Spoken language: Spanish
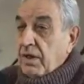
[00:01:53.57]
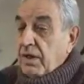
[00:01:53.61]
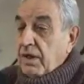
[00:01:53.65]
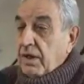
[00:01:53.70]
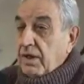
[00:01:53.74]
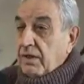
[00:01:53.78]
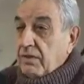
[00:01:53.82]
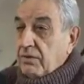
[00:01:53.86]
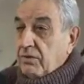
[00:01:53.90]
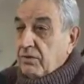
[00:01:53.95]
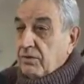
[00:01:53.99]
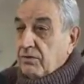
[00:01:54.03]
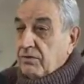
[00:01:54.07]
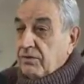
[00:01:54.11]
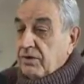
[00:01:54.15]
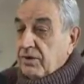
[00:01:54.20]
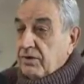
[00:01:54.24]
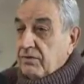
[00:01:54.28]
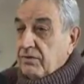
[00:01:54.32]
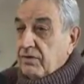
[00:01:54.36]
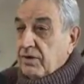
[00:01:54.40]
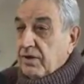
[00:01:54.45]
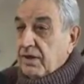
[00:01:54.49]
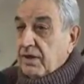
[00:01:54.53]

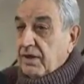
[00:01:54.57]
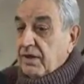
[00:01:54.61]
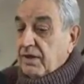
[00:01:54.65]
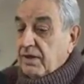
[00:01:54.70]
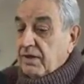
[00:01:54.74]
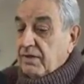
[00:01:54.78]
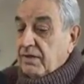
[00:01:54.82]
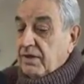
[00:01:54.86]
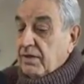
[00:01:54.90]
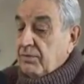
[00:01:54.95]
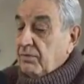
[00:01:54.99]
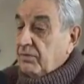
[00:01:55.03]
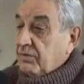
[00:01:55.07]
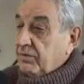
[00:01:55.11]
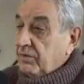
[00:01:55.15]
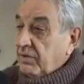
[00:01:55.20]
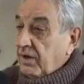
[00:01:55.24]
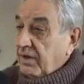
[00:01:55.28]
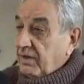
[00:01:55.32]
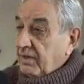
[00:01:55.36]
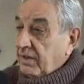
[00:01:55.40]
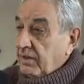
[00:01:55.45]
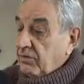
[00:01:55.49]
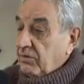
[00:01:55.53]
Entonces eh, estamos
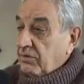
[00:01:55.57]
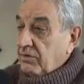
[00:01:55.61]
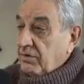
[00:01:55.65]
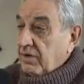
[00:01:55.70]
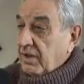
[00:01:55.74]
tratando mm,